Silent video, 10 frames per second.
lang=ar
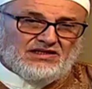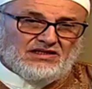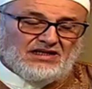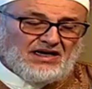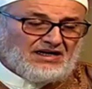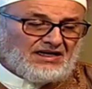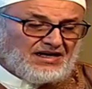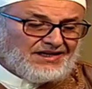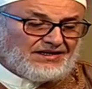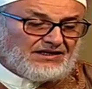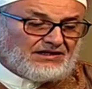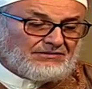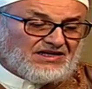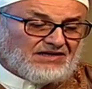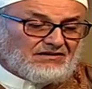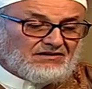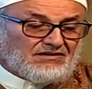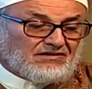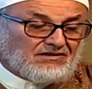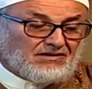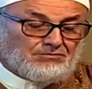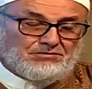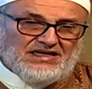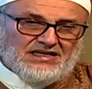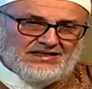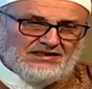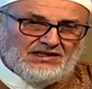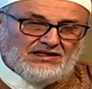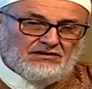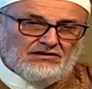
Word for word: على أهل الإيمان من قتل